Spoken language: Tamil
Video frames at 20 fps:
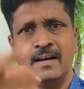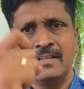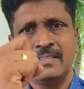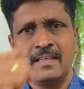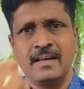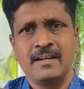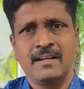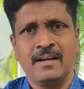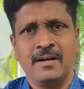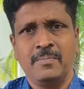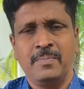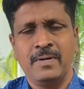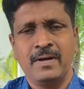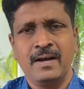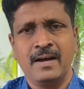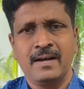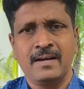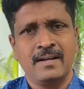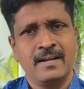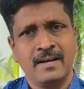
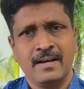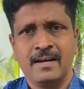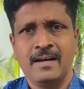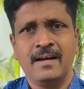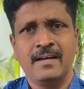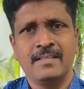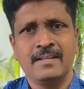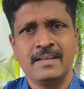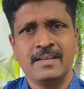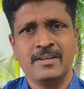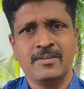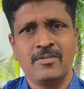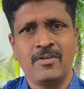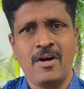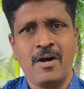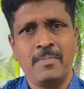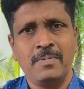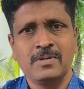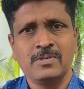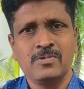தற்காப்புக்காக நாங்கள் ஆதரிக்கிறோம்
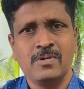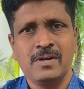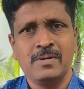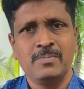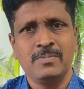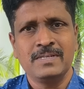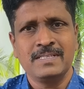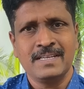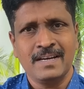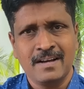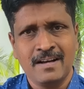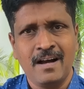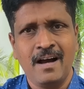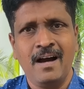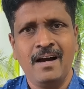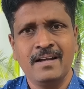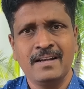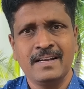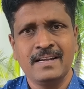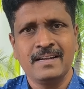அப்படின்னு சொல்லி முடித்தாங்க
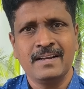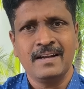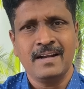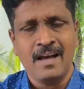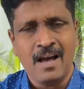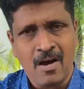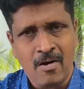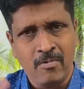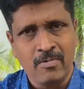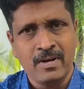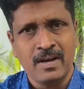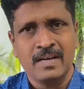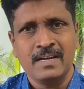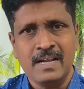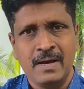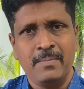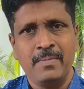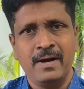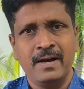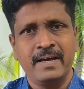காரணம் என்னென்னா அவங்க
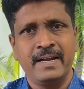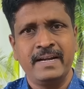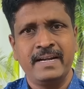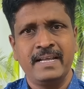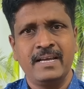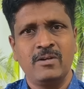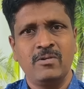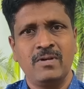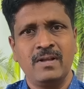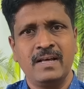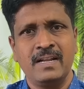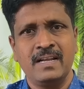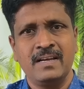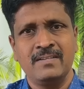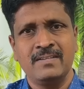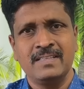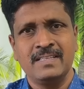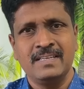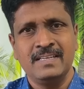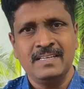டெமோக்ராட்டிக்குள்ளாரே
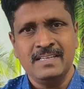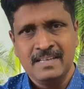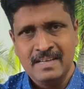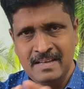வந்து